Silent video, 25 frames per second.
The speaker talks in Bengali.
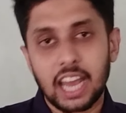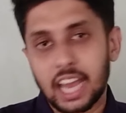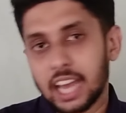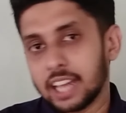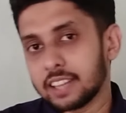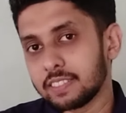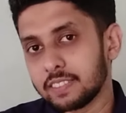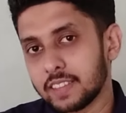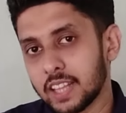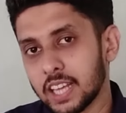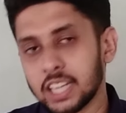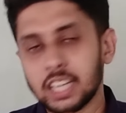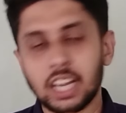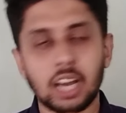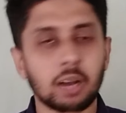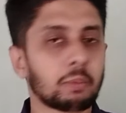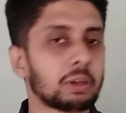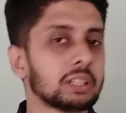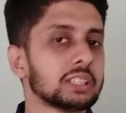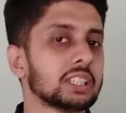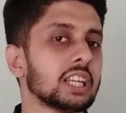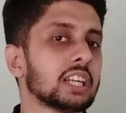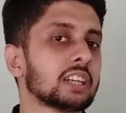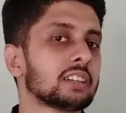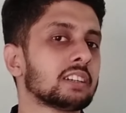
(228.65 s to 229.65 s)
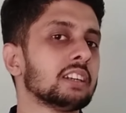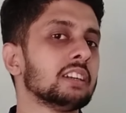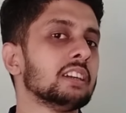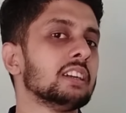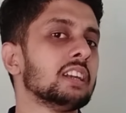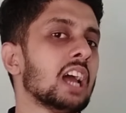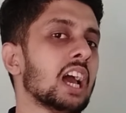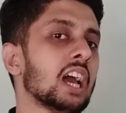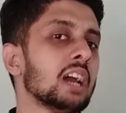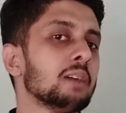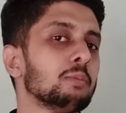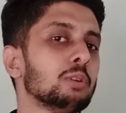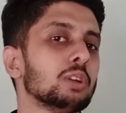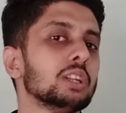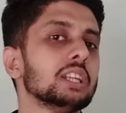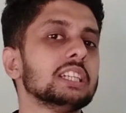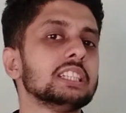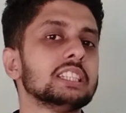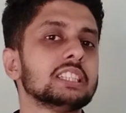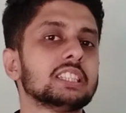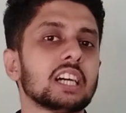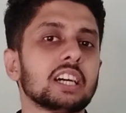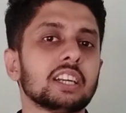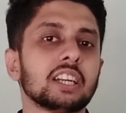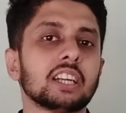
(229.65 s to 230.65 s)
অ্যান্ড দেন আমাদের একটি রিলায়েবল
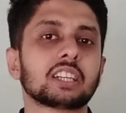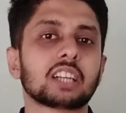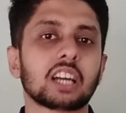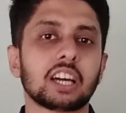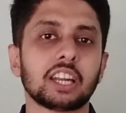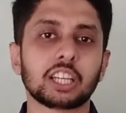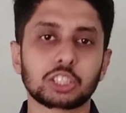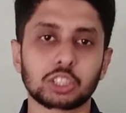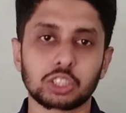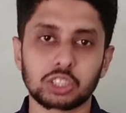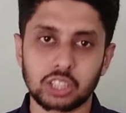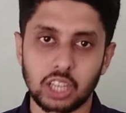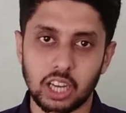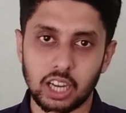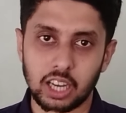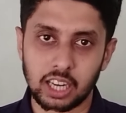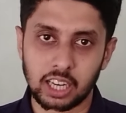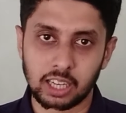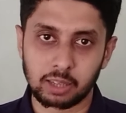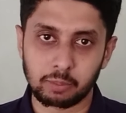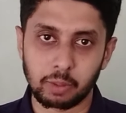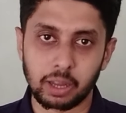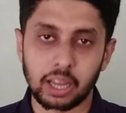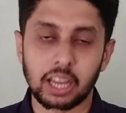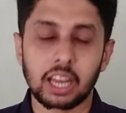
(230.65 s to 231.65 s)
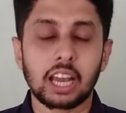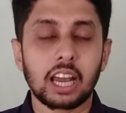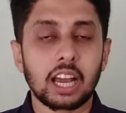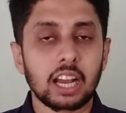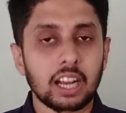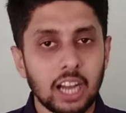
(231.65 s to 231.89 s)
ইন্টারনেট কানেকশন থাকা লাগবে